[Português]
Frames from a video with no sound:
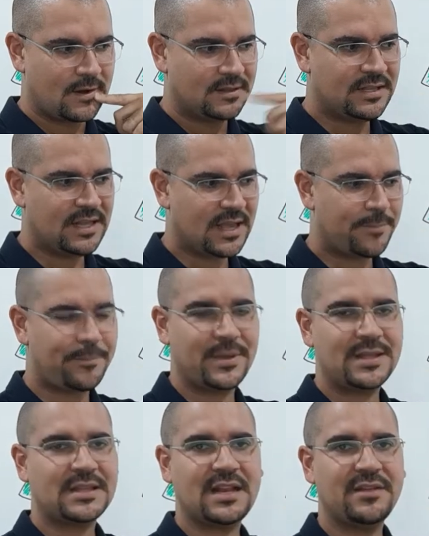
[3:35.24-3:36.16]
De
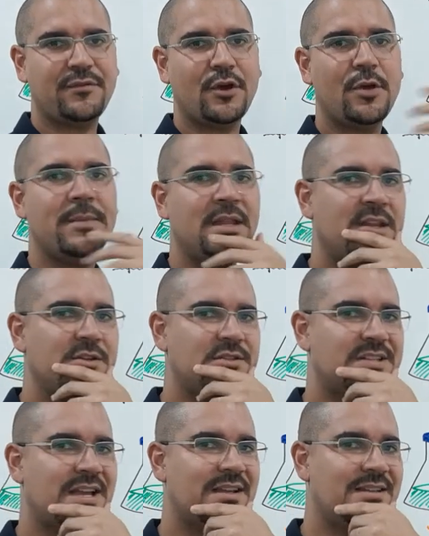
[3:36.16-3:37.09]
repente ele vê os
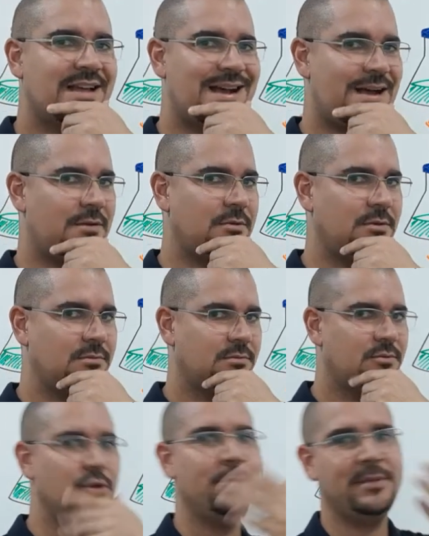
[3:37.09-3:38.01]
meninos saindo da água.
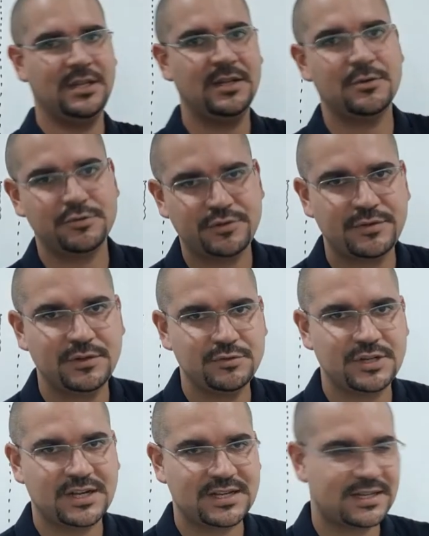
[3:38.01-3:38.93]
Os meninos são é os filhos
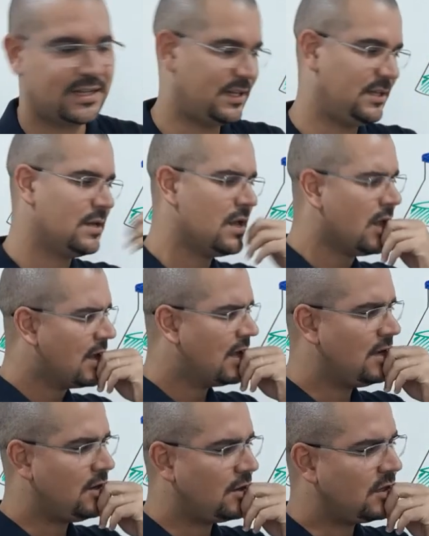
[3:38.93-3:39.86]
do jacaré, né?
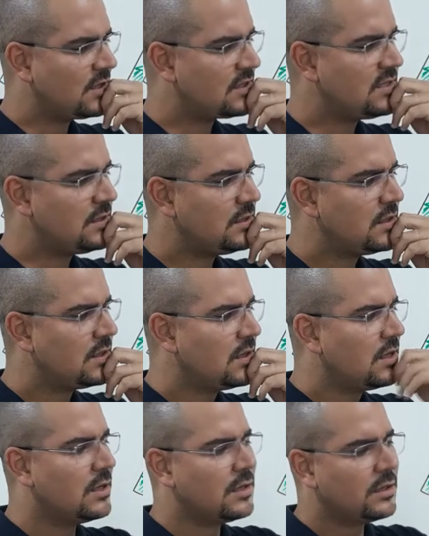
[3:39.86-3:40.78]
Ele olha assim:
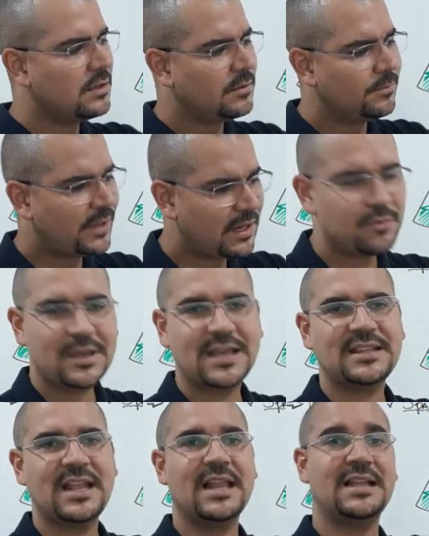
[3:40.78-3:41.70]
peraí, o que
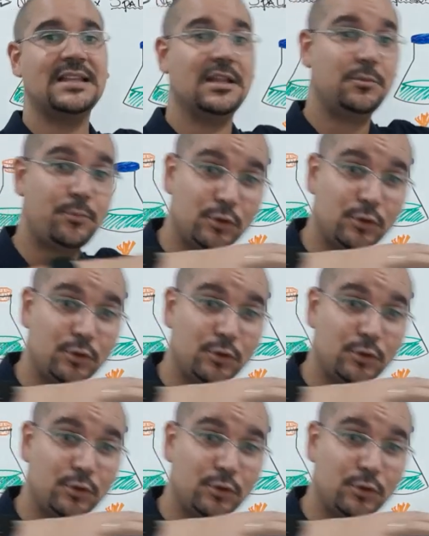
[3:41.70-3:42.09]
é que tem lá dentro?